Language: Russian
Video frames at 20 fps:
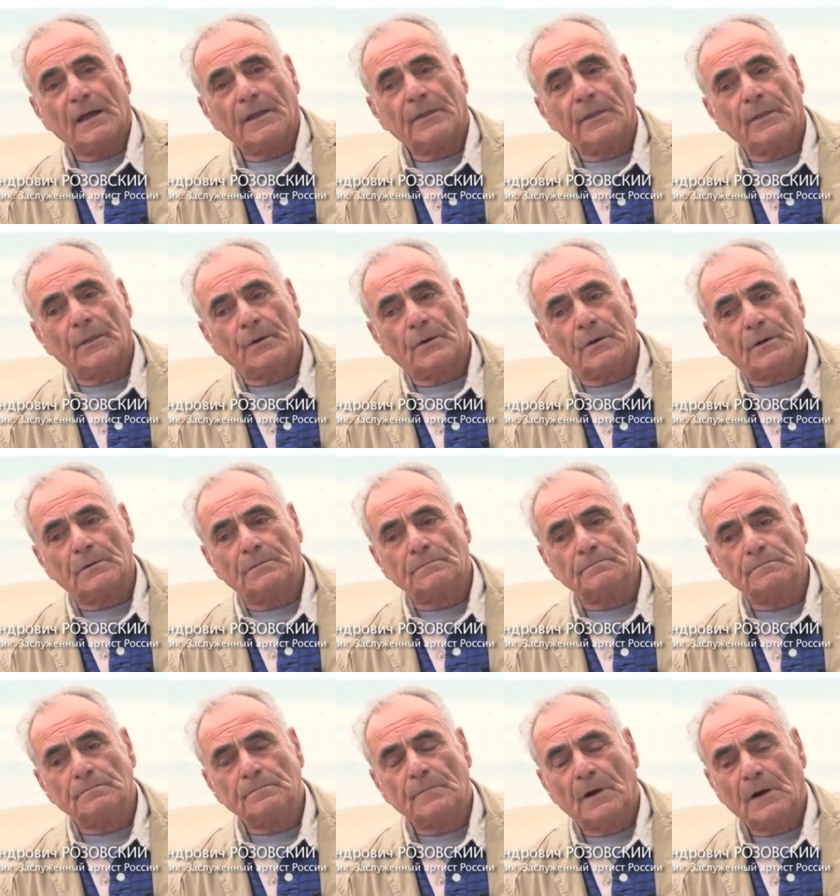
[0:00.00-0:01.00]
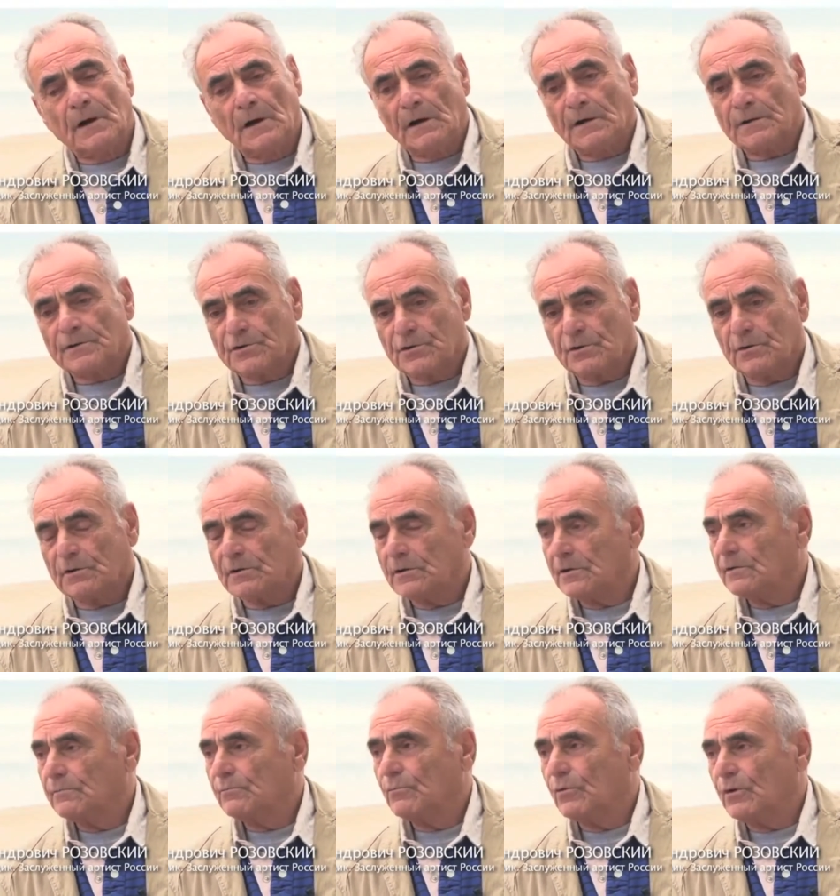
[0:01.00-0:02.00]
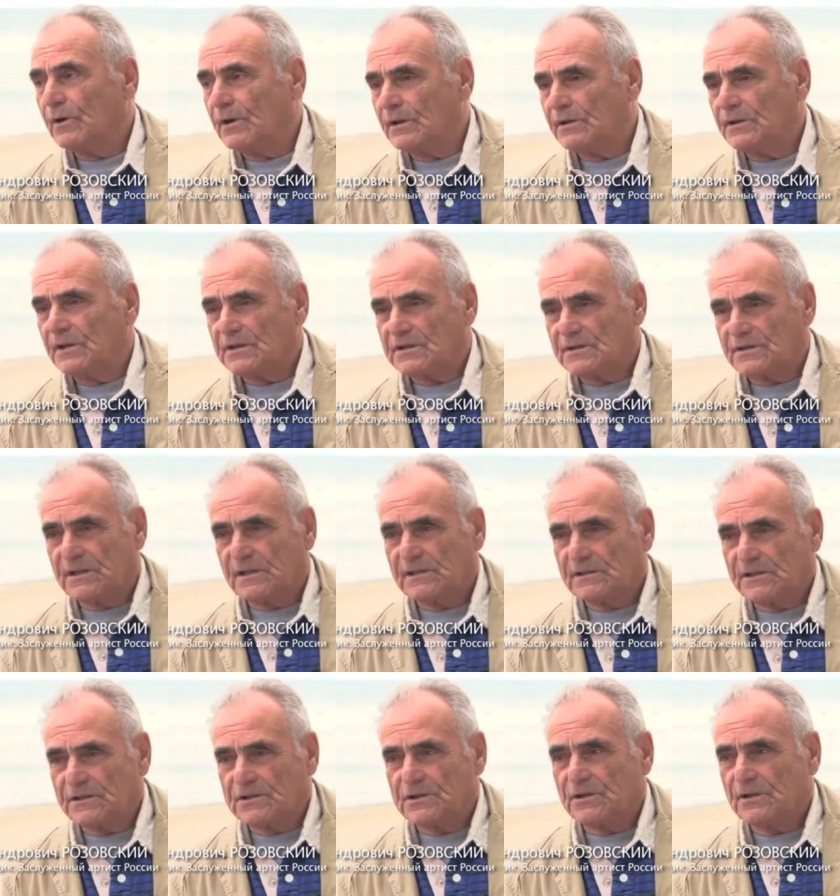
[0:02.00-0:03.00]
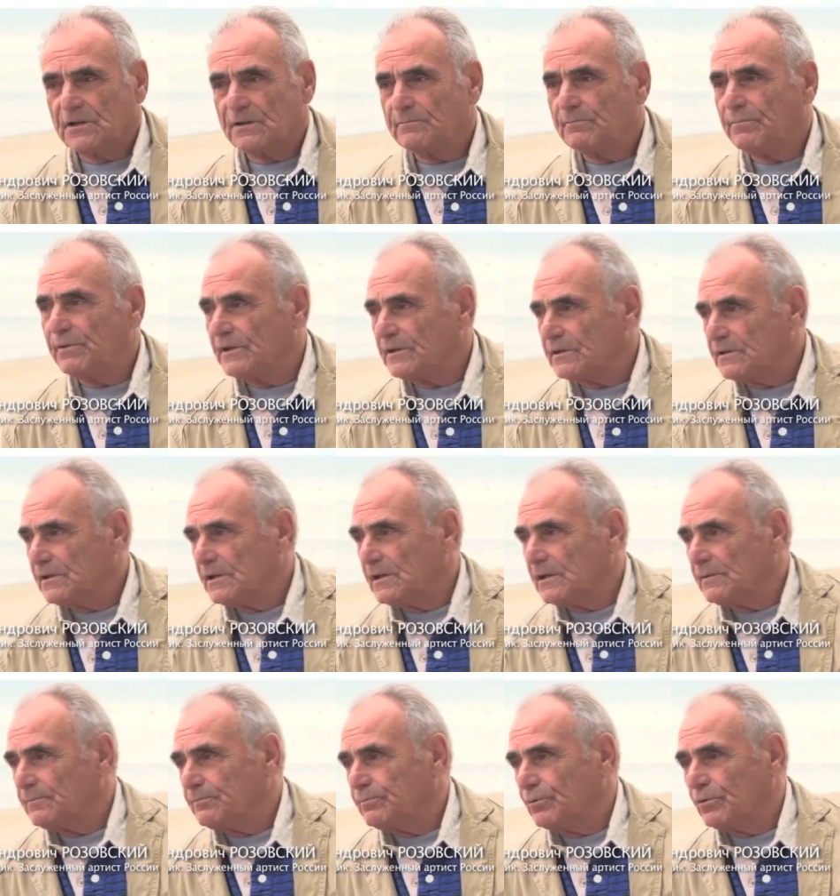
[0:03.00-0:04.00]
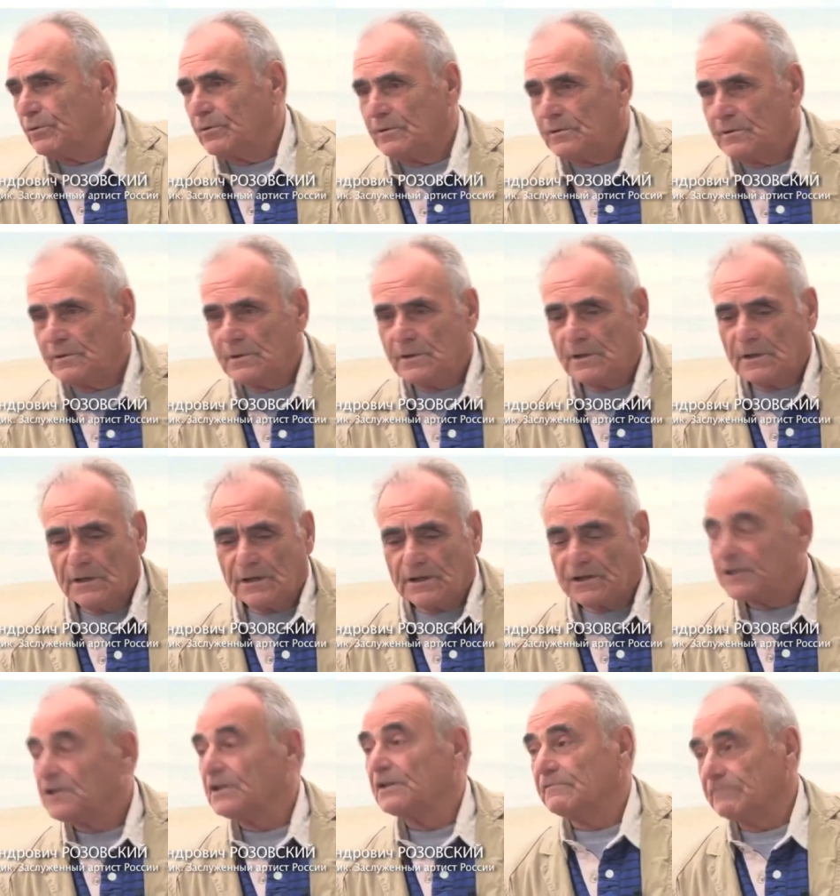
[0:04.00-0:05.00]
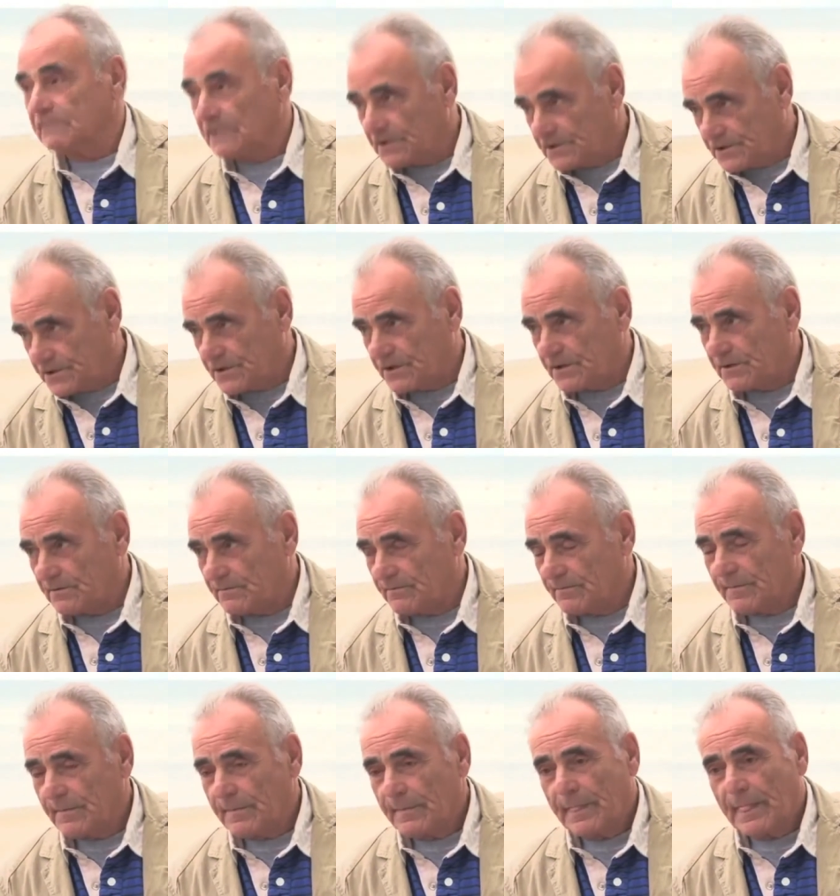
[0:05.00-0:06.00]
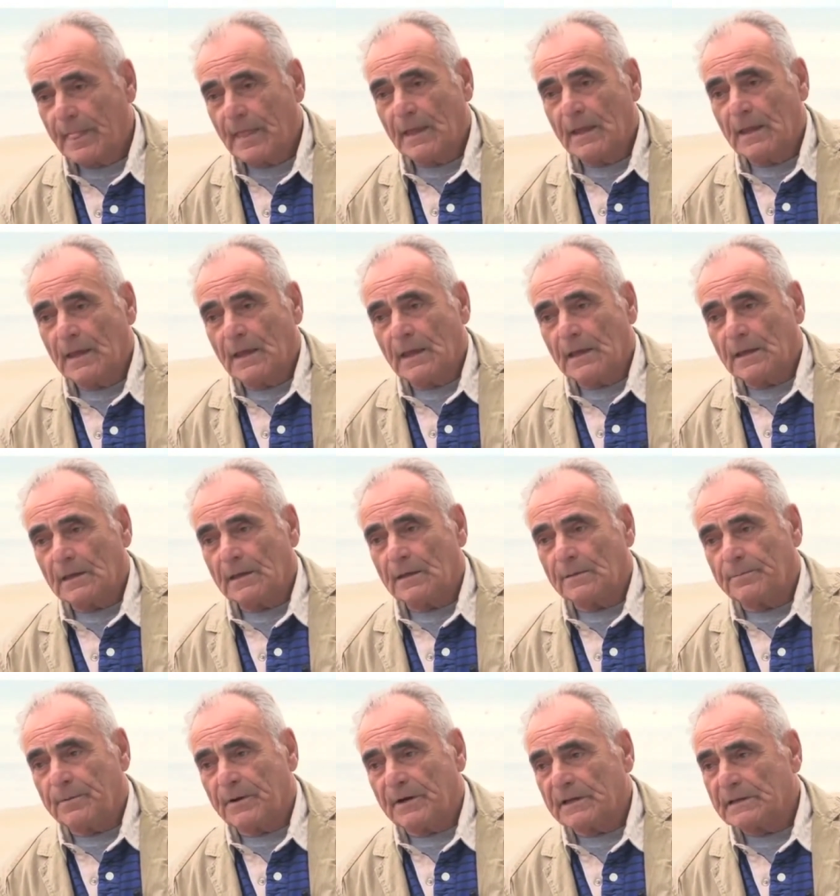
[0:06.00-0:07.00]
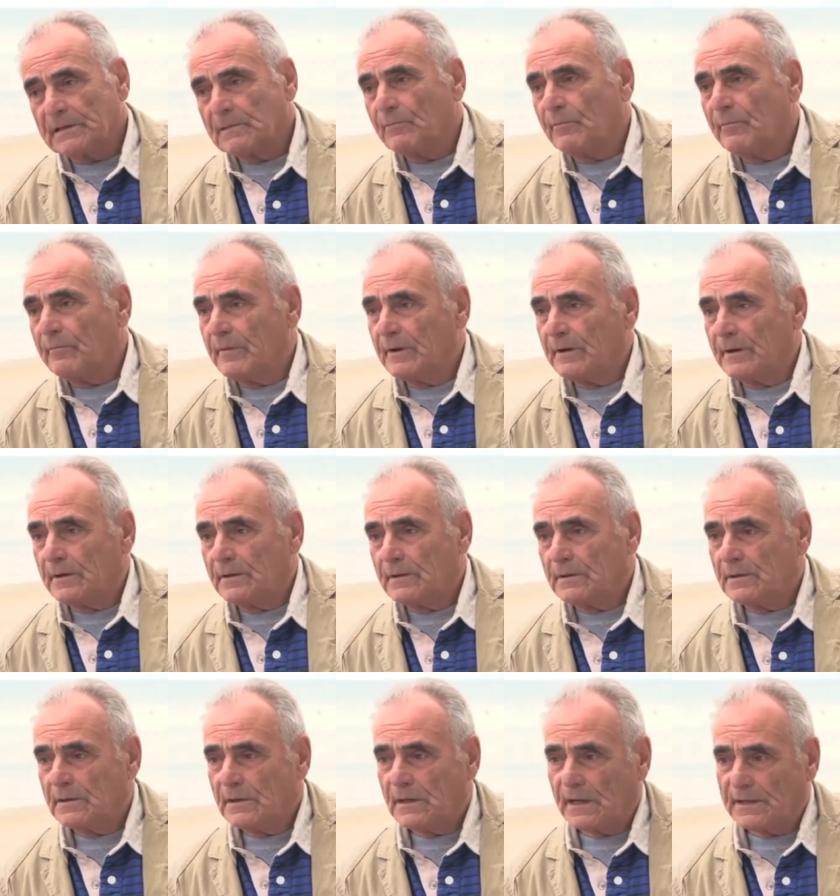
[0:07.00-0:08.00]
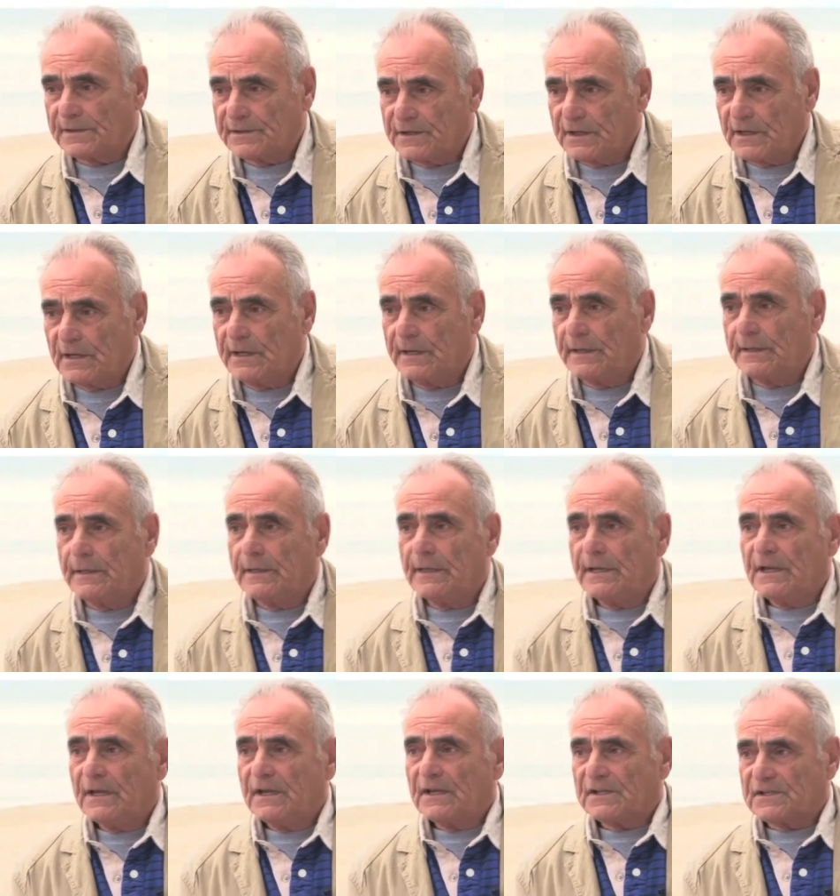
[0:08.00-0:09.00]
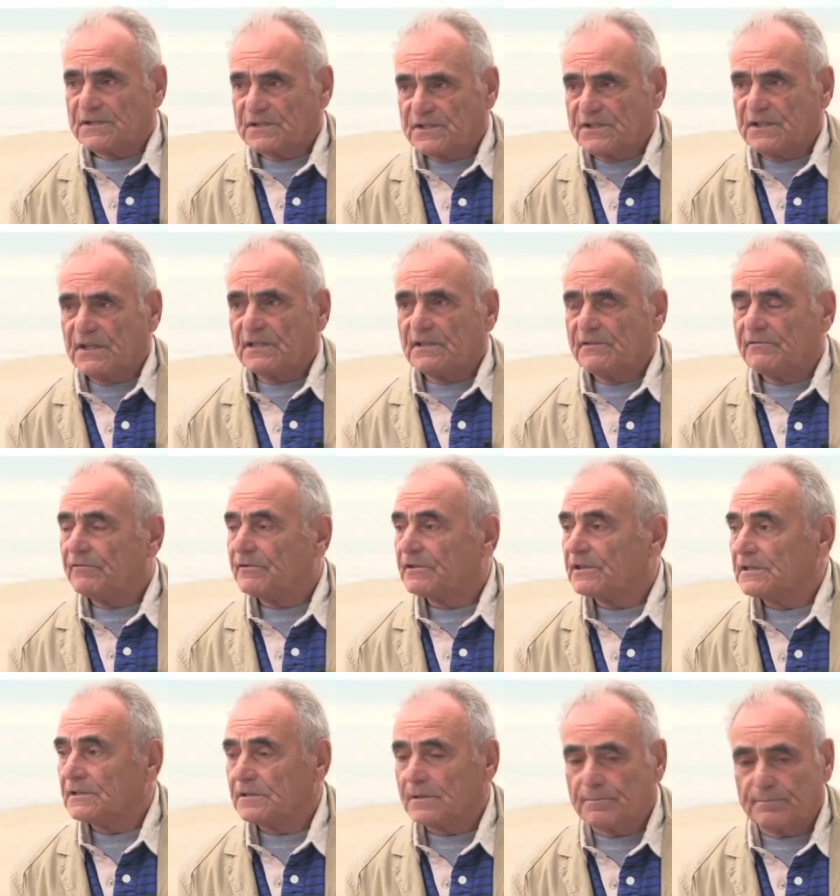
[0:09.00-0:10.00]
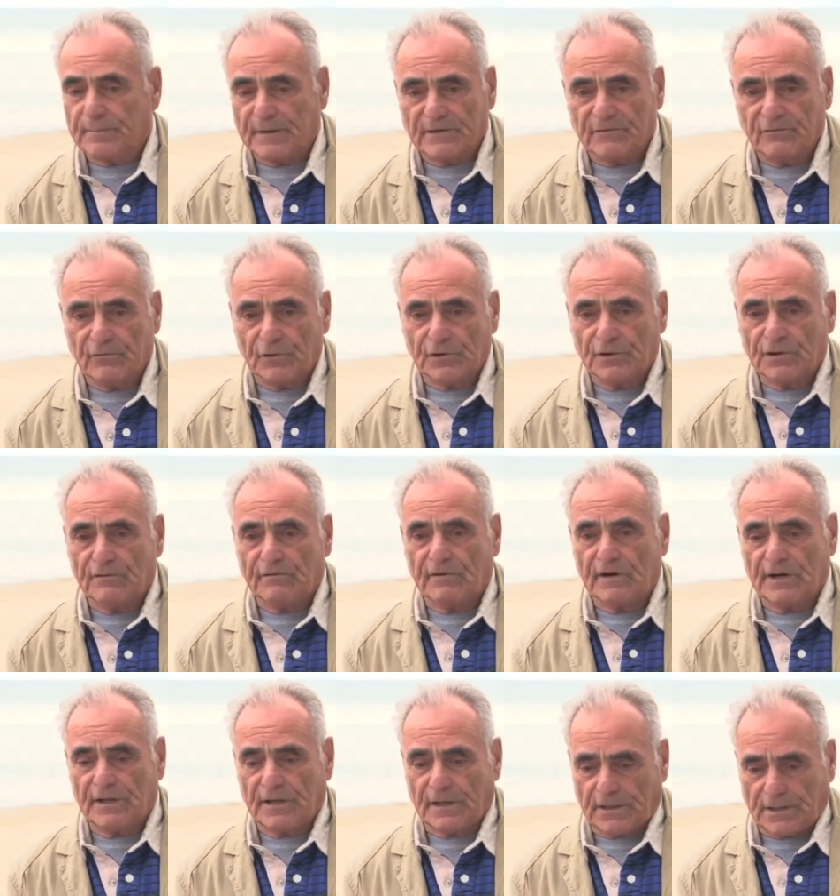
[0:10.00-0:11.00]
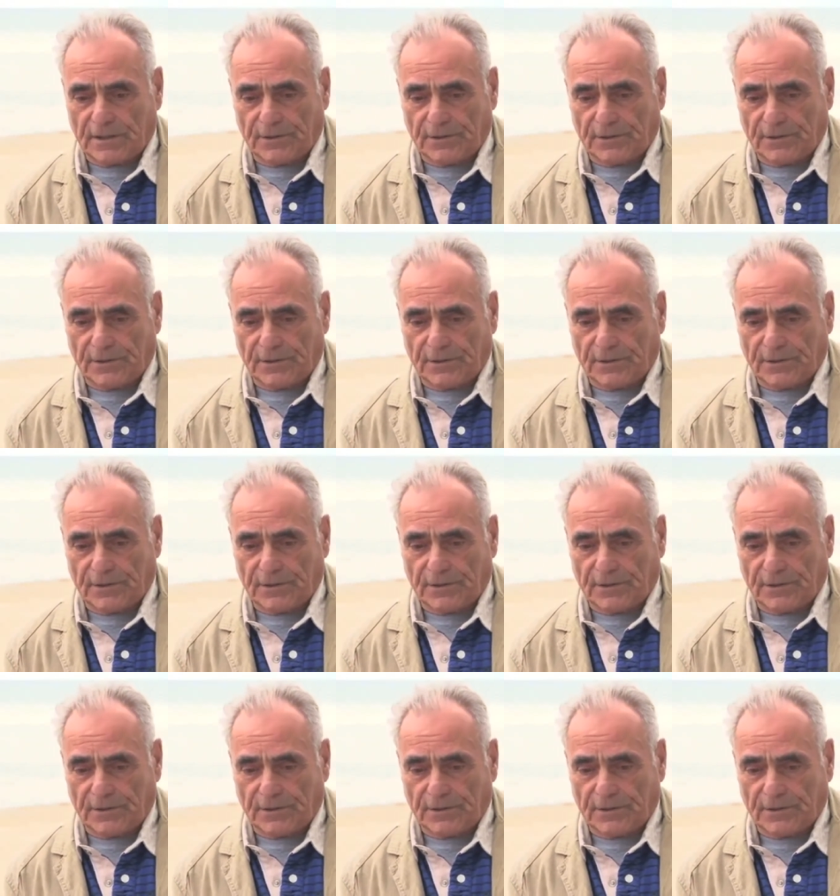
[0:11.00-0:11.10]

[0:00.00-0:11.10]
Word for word: Но Черное море достаточно бедное по живности. И поэтому мы хотели, сделав вот этот подводный вольер,